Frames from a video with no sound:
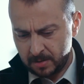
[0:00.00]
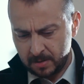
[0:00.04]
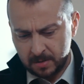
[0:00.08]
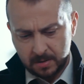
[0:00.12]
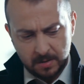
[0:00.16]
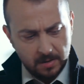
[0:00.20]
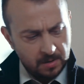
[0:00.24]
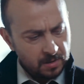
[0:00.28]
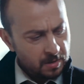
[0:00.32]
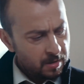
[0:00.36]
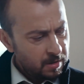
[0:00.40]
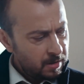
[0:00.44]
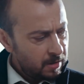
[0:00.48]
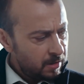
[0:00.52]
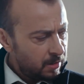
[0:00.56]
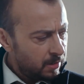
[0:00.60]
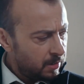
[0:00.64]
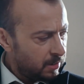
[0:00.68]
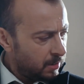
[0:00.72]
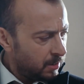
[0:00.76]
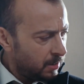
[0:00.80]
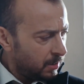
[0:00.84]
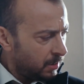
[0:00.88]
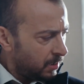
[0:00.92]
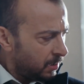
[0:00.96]
kelepçe melepçe
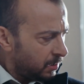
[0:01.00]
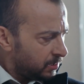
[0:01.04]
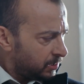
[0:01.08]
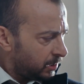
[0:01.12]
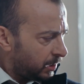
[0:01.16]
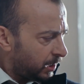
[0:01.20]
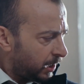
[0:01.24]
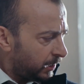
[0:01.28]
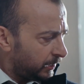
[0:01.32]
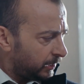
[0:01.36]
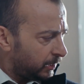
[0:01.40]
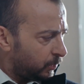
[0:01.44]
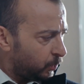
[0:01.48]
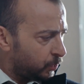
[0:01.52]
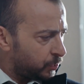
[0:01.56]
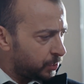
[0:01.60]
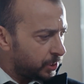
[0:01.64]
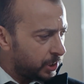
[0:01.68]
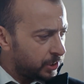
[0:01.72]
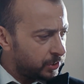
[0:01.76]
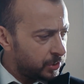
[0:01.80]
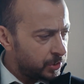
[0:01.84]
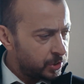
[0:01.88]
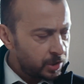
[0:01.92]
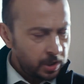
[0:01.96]
deyince... Sen hangi
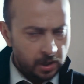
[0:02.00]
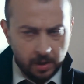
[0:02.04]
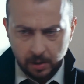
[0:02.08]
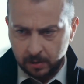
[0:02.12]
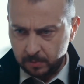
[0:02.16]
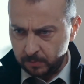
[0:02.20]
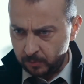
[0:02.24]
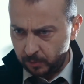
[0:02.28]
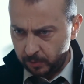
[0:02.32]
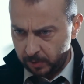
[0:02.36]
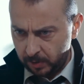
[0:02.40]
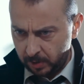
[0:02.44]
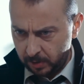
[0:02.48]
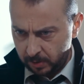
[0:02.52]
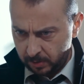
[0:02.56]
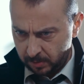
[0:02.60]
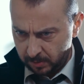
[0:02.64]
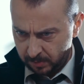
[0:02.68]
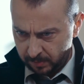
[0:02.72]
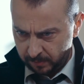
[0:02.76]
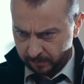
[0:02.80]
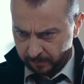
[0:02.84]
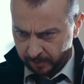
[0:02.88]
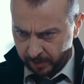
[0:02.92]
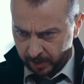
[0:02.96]
dosya için çağrıldın buraya?
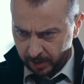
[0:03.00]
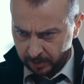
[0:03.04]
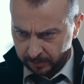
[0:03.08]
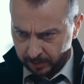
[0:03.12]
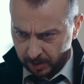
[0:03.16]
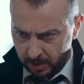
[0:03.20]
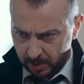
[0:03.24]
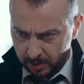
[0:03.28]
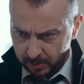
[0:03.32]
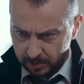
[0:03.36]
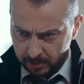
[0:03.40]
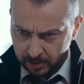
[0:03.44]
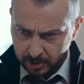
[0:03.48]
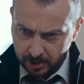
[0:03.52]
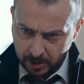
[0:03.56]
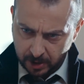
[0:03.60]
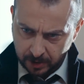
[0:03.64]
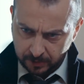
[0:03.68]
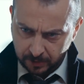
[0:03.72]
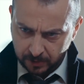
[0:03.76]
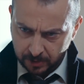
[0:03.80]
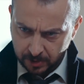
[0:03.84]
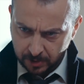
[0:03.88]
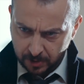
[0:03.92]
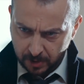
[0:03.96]
Ferhat Yağız
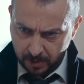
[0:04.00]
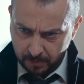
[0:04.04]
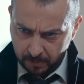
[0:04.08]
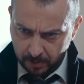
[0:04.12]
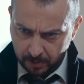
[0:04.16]
cinayet için